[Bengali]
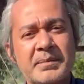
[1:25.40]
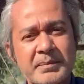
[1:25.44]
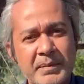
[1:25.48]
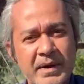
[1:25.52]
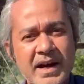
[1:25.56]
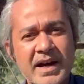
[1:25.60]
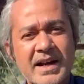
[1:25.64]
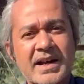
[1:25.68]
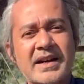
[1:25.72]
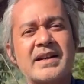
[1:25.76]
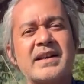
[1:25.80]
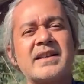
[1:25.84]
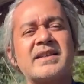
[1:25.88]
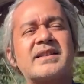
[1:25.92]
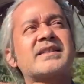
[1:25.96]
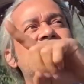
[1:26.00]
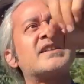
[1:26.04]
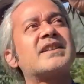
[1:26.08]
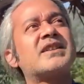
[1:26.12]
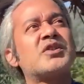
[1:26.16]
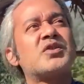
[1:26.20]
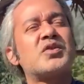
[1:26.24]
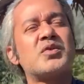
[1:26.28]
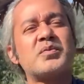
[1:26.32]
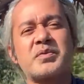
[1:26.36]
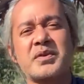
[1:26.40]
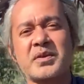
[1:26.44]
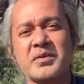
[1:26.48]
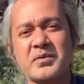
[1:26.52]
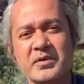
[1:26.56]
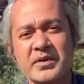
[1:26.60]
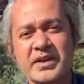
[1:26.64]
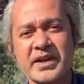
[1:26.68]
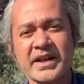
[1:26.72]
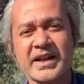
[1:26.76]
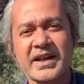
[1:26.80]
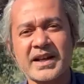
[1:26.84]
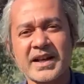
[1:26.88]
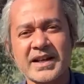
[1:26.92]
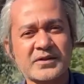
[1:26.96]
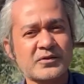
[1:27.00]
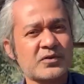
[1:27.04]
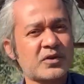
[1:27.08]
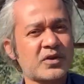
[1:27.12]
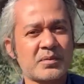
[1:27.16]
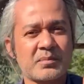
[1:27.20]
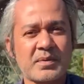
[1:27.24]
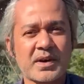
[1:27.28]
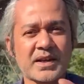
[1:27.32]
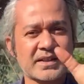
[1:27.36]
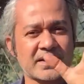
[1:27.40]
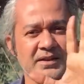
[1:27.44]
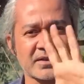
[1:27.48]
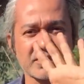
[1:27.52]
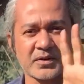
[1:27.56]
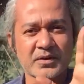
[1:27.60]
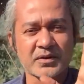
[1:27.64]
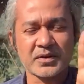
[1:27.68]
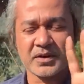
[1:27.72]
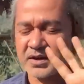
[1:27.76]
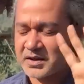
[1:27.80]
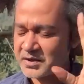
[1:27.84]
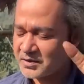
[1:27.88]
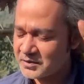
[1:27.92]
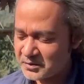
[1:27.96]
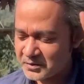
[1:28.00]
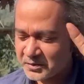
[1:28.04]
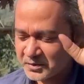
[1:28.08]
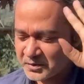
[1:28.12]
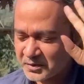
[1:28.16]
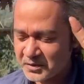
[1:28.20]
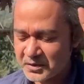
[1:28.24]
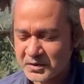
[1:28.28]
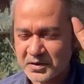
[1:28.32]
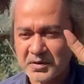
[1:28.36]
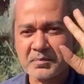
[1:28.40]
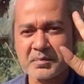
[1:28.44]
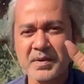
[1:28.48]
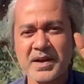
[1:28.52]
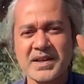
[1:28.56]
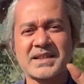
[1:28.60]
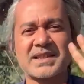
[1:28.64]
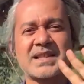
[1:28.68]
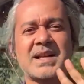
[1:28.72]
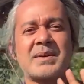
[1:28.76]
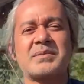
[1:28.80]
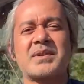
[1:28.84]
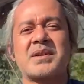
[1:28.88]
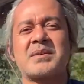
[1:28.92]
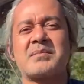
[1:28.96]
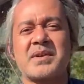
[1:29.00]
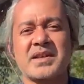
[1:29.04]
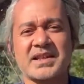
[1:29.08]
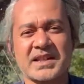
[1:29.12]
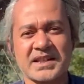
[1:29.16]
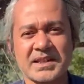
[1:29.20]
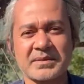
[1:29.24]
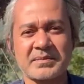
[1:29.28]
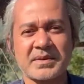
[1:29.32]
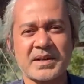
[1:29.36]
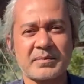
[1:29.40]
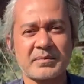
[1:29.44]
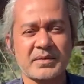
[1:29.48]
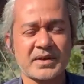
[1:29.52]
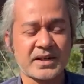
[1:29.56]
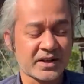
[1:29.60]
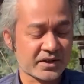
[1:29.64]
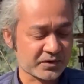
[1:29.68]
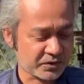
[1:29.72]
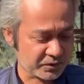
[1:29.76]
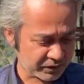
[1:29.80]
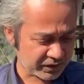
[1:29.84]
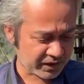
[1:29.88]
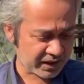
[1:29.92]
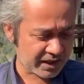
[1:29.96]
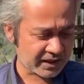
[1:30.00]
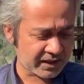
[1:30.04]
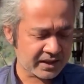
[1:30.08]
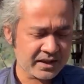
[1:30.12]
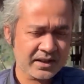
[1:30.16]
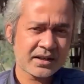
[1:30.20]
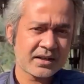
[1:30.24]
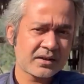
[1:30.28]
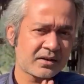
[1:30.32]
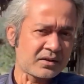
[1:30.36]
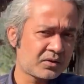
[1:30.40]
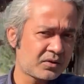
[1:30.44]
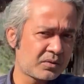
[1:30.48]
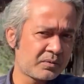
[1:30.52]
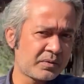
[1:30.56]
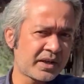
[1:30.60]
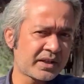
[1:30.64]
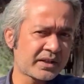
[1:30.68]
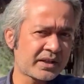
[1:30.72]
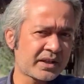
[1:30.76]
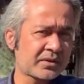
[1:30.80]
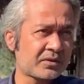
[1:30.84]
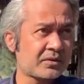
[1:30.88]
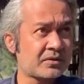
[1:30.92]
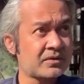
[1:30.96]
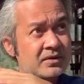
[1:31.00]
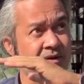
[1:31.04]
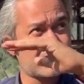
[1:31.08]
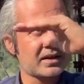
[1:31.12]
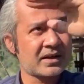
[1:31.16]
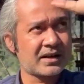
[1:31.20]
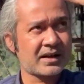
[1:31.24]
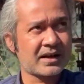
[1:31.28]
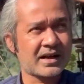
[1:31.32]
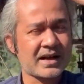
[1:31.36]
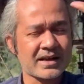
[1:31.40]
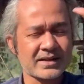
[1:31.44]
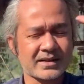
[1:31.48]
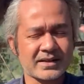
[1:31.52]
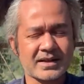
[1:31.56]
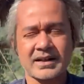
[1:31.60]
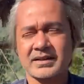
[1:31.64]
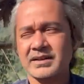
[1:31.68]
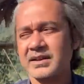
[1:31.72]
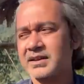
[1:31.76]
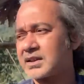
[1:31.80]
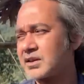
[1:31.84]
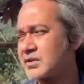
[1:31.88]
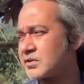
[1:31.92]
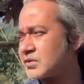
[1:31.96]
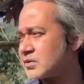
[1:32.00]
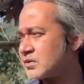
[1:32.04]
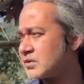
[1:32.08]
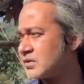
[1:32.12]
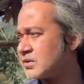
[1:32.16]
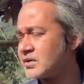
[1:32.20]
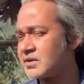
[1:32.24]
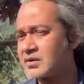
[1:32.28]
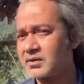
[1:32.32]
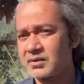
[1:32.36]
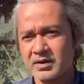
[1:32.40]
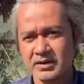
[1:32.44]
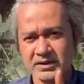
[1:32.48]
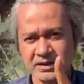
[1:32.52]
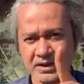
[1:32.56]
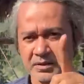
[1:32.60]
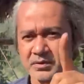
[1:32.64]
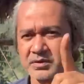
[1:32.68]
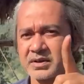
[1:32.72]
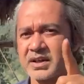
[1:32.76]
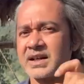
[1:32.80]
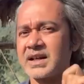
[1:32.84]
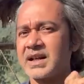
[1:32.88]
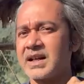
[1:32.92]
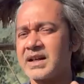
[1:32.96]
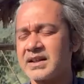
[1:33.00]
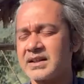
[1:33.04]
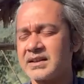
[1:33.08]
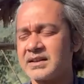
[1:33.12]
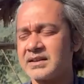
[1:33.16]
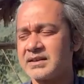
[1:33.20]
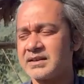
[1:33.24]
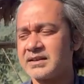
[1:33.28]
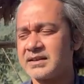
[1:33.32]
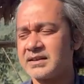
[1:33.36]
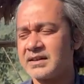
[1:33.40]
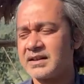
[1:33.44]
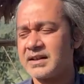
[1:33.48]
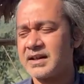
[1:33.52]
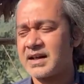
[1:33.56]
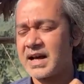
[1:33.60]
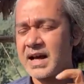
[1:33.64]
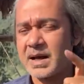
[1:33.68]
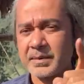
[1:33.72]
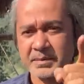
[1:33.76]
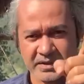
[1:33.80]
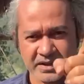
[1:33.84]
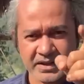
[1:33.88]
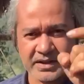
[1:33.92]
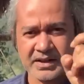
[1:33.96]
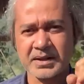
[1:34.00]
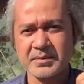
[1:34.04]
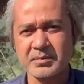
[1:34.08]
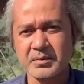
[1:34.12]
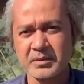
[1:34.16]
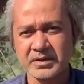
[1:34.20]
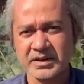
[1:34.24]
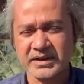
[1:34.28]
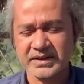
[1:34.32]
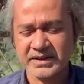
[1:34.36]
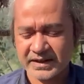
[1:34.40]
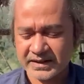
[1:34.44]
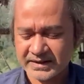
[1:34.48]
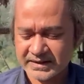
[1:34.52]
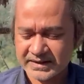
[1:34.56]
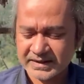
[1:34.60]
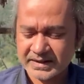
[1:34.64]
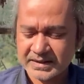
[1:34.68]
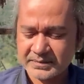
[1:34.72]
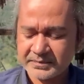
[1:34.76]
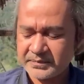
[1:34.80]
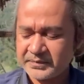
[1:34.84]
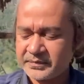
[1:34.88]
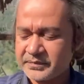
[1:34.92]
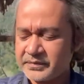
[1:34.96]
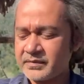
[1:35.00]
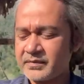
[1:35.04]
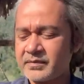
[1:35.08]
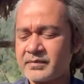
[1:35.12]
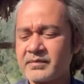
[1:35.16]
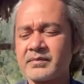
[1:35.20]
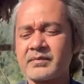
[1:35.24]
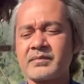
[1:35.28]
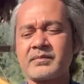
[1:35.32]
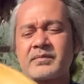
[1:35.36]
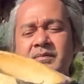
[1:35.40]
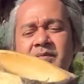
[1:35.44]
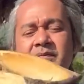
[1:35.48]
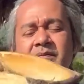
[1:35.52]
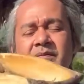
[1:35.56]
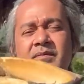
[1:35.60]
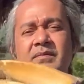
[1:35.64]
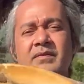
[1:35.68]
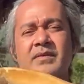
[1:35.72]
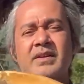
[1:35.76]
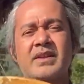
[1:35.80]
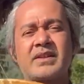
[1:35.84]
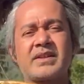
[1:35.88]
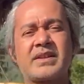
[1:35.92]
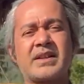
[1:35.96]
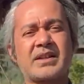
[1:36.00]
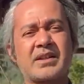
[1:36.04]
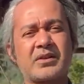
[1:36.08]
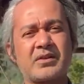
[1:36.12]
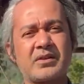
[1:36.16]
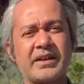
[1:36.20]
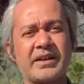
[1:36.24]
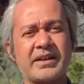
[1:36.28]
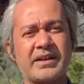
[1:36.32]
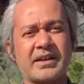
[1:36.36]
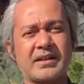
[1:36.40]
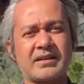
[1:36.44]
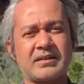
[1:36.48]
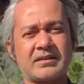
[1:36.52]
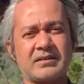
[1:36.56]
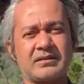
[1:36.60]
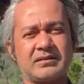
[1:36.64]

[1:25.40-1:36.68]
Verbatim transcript: পাহাড়ের নিচ থেকে উপরে উঠে এই গাছগুলো বাঁচানোর কোনো রকম বাজনা আপনারা বাজাতে পারবেন না সুতরাং ঘুমিয়ে থাকুন গাছ কাটতে থাকুক কথা ওটা না আমি যেটা নিয়ে বলতে চেয়েছিলাম সেটি হলো এটা